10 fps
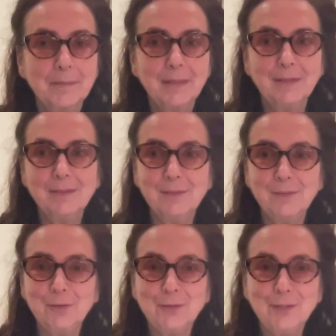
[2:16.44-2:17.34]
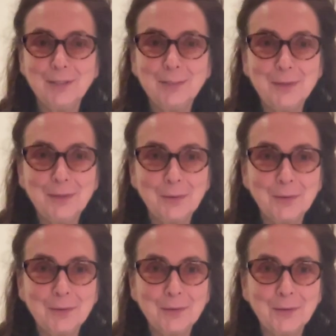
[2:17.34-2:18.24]
Jetzt dürftet ihr mich
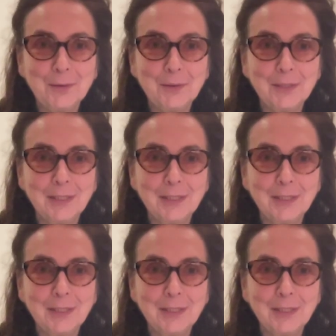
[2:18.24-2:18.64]
hören können.